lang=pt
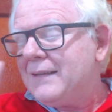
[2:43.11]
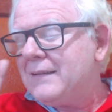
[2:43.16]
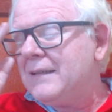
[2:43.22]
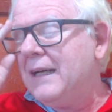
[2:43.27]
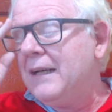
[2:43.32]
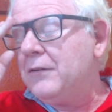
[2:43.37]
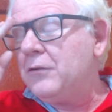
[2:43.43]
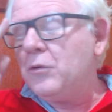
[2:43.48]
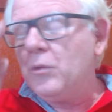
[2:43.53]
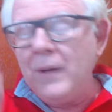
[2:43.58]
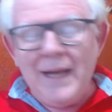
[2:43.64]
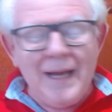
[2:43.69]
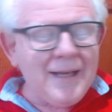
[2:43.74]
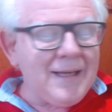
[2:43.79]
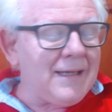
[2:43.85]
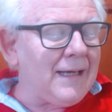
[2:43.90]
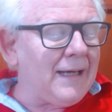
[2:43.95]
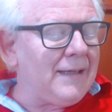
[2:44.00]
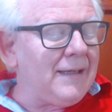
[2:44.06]
Tanto é
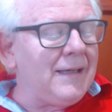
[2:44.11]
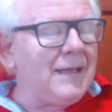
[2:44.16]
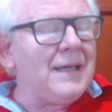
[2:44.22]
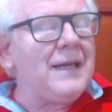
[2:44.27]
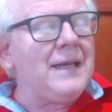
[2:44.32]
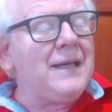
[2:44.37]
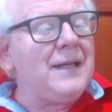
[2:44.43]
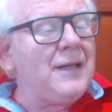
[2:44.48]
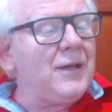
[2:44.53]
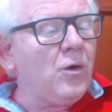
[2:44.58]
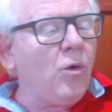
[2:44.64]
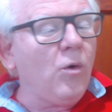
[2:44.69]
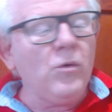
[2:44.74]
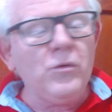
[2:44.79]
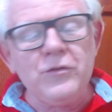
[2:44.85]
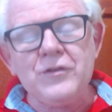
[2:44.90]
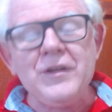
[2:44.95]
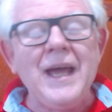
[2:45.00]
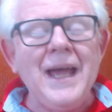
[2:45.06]
que aí ele
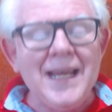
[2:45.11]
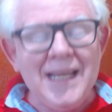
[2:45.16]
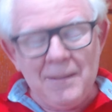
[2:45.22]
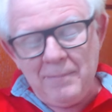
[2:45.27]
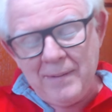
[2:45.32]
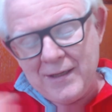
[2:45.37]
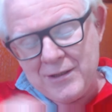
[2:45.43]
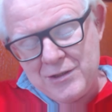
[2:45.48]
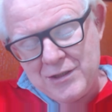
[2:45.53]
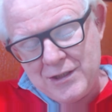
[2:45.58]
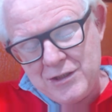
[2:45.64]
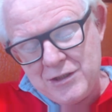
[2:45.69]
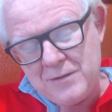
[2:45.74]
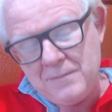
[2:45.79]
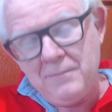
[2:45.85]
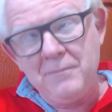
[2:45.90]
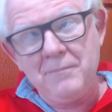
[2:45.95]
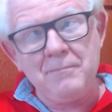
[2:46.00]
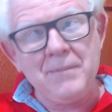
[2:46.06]
consegue para gente,
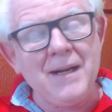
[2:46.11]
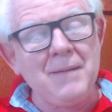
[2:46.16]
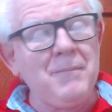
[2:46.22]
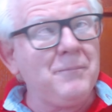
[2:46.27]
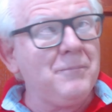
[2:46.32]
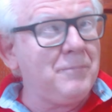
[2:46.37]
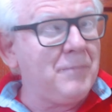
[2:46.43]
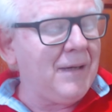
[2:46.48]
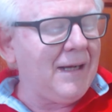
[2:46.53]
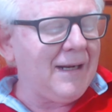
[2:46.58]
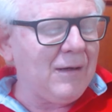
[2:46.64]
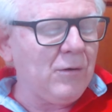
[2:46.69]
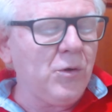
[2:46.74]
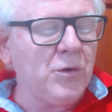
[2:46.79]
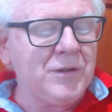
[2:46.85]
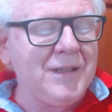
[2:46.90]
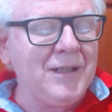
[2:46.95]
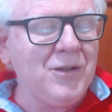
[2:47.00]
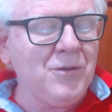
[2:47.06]
para o
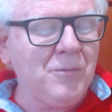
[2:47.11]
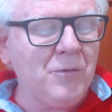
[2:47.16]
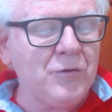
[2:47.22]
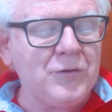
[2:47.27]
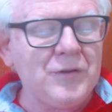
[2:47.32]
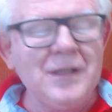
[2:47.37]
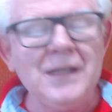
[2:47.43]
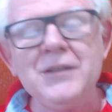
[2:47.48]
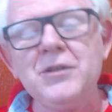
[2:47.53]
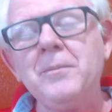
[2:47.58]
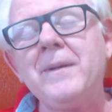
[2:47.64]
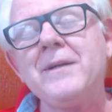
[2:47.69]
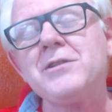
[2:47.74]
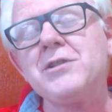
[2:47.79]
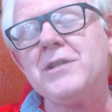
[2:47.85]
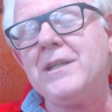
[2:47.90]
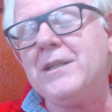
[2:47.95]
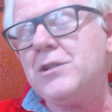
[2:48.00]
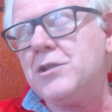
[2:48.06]
roteiro mostrando para
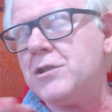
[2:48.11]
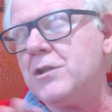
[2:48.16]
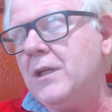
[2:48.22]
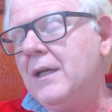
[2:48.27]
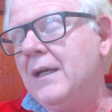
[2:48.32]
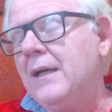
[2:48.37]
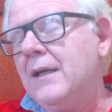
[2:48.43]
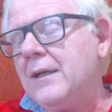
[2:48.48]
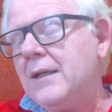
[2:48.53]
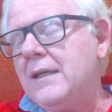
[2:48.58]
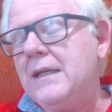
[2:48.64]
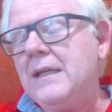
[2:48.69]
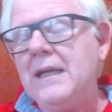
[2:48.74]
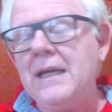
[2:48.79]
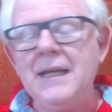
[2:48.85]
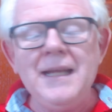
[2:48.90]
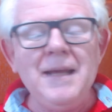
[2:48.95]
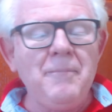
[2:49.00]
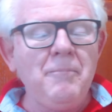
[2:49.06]
gente que
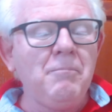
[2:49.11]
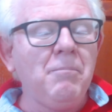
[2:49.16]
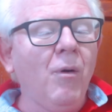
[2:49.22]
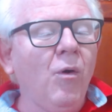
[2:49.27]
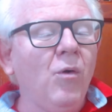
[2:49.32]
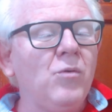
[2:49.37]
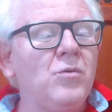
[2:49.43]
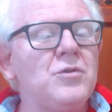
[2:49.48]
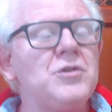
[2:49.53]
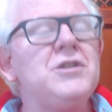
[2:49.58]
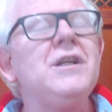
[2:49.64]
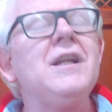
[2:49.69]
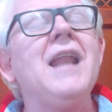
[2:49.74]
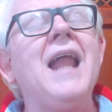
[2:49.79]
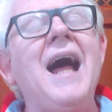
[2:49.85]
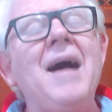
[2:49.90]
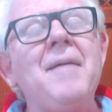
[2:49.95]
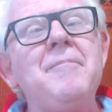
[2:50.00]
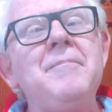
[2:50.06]
ele é bom de
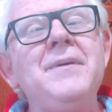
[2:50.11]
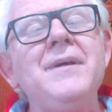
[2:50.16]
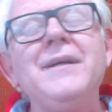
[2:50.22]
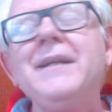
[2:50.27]
lábia,